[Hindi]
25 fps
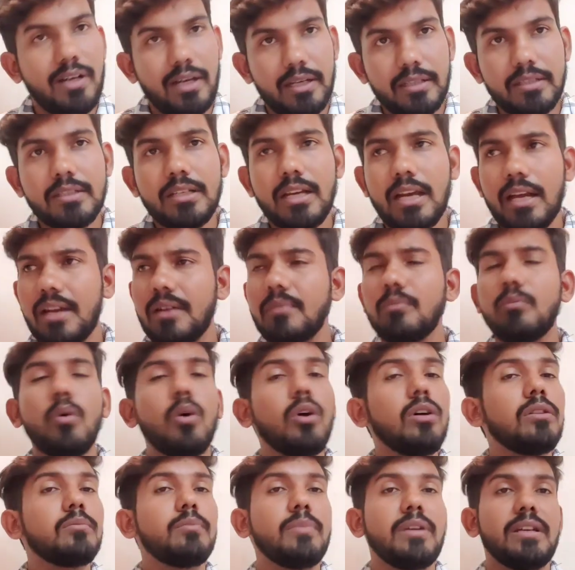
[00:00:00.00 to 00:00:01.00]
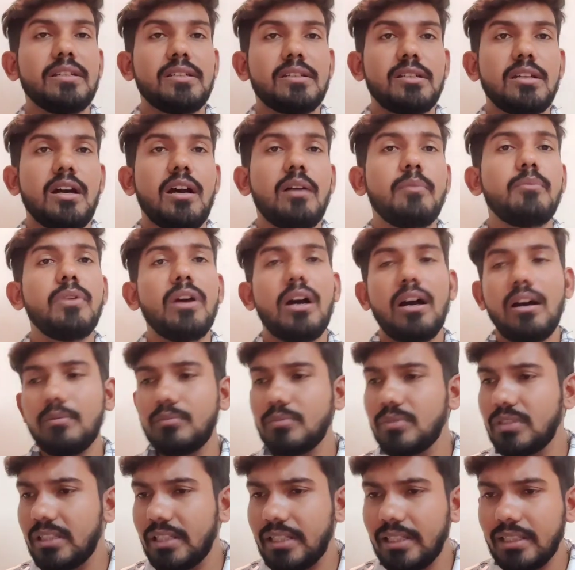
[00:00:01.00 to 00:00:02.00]
अच्छा है बहुत बेस्ट है अब
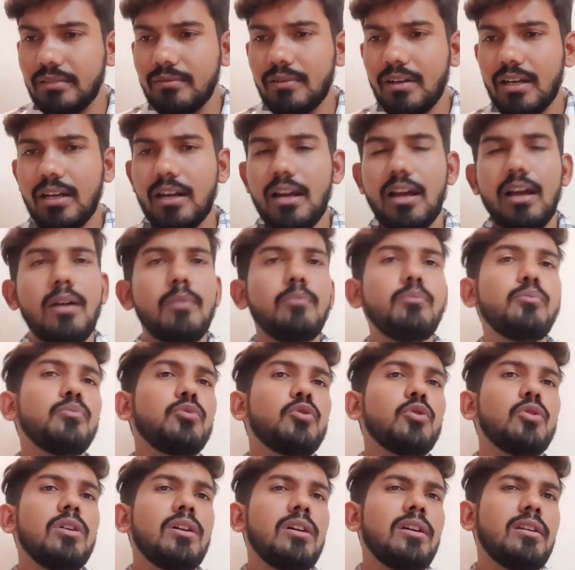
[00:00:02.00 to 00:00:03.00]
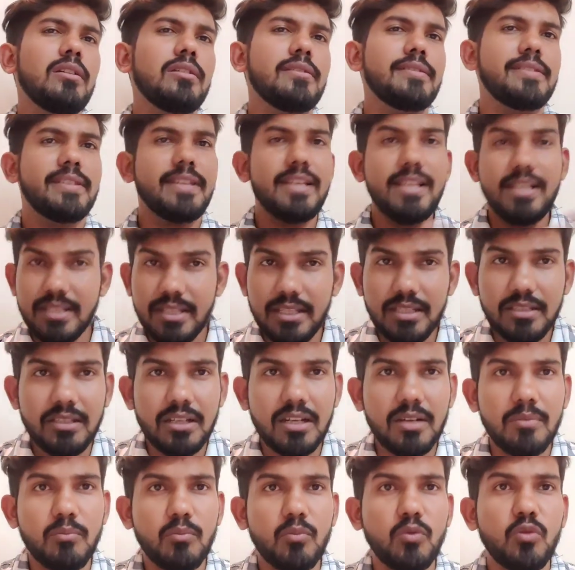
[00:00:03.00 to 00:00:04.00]
अब एक बार हम थोड़ा सेल्स की
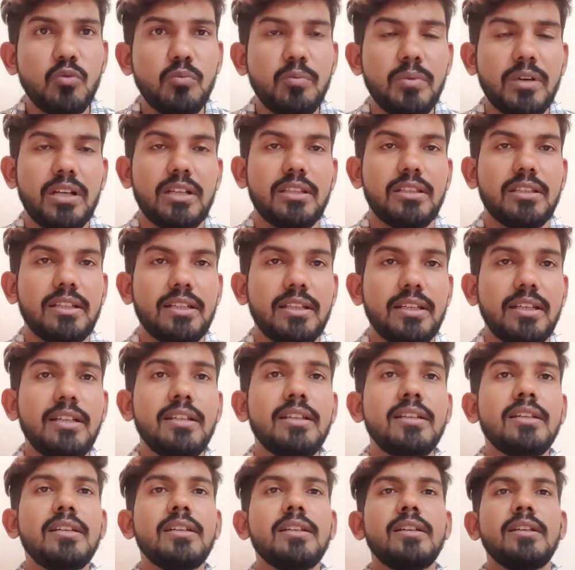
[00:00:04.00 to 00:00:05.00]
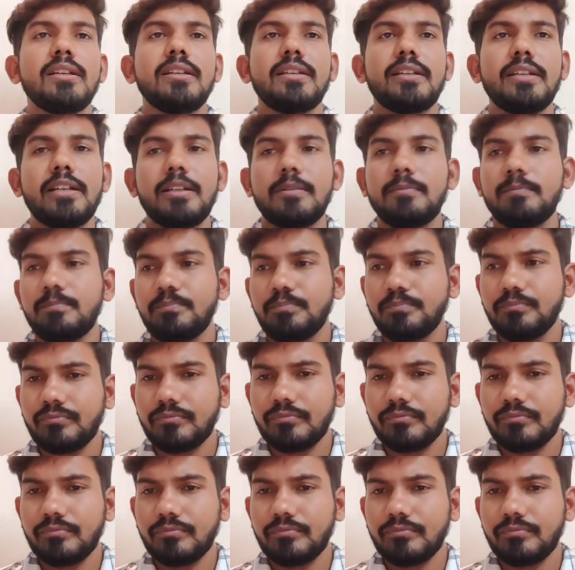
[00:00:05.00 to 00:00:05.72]
तरफ मूव करते हैं ठीक है